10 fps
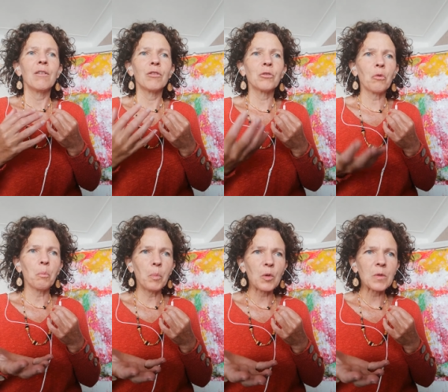Votre
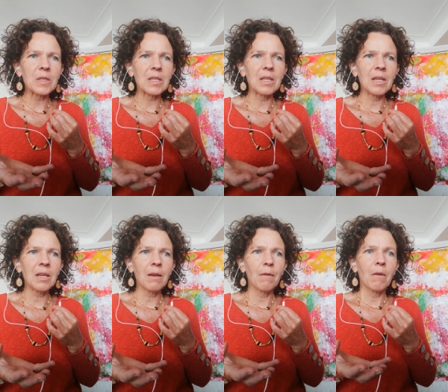
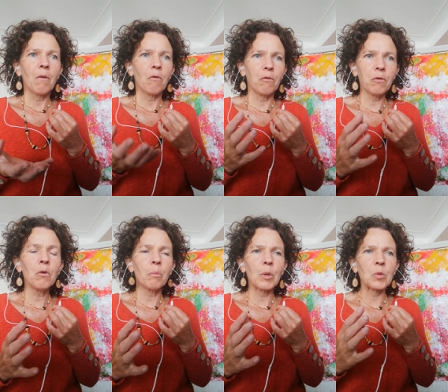pensée
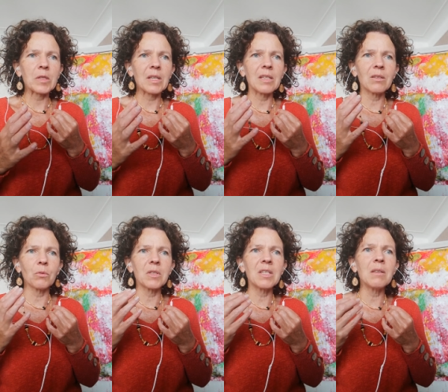vos pensées
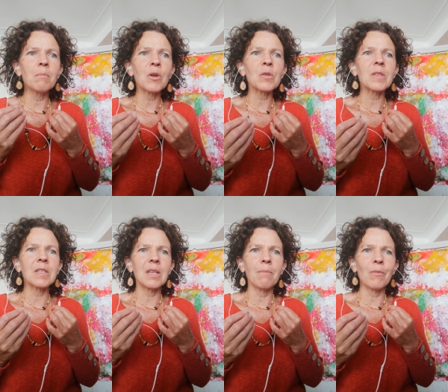sont
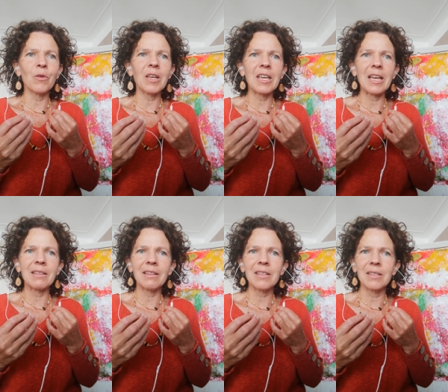immensément
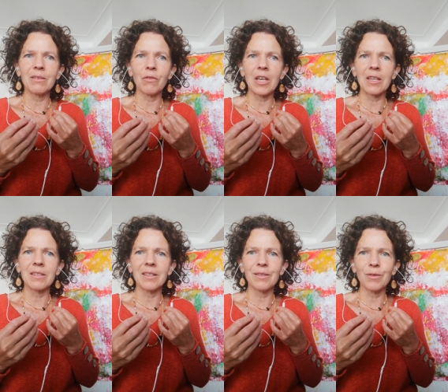créatrices,
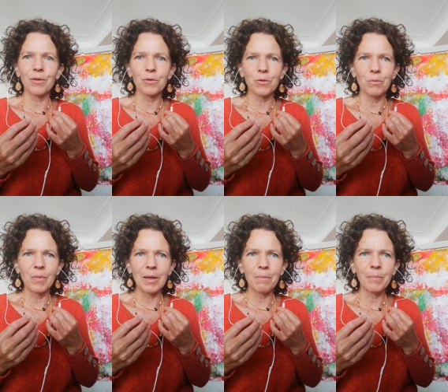frères et sœurs
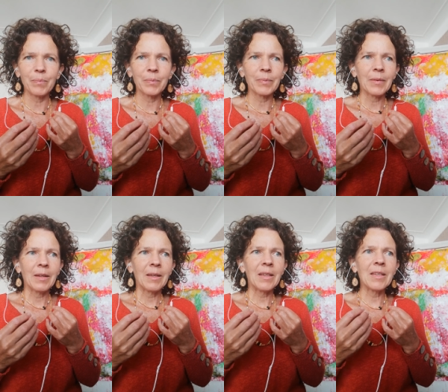humains.
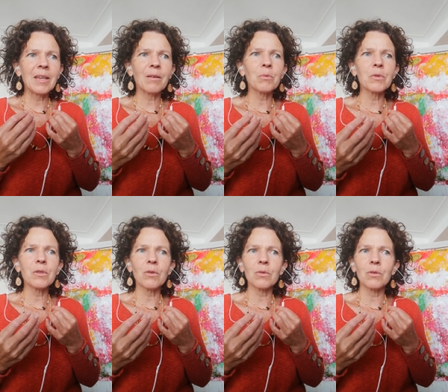Ayez
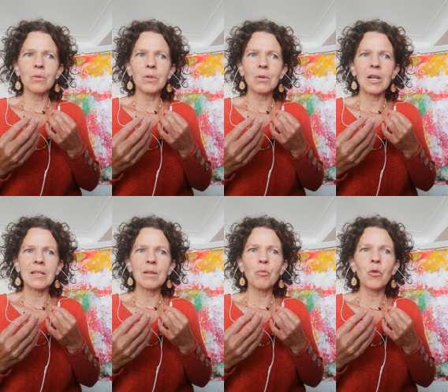conscience de cela.
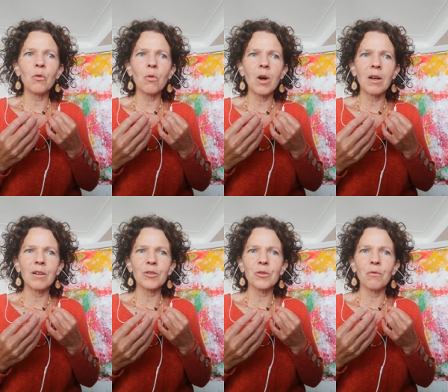C'est pourquoi
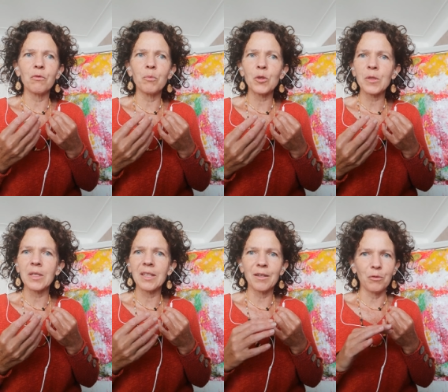lorsque vous
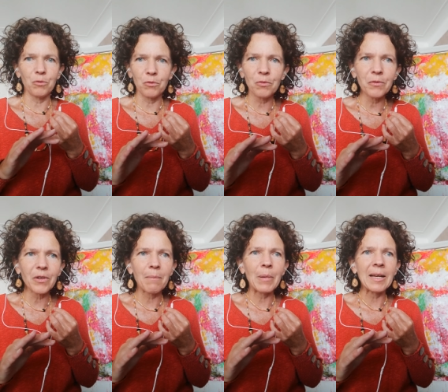pensez que tout
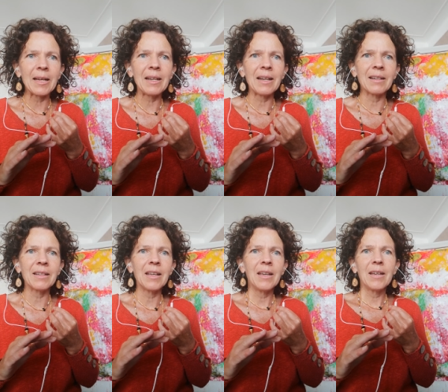va mal,
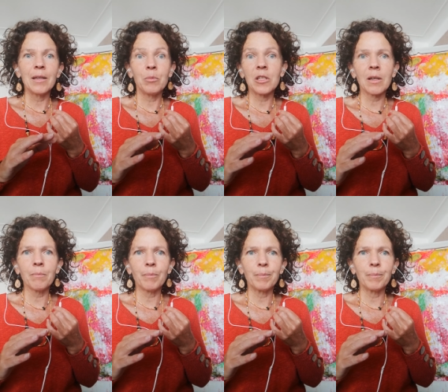eh bien,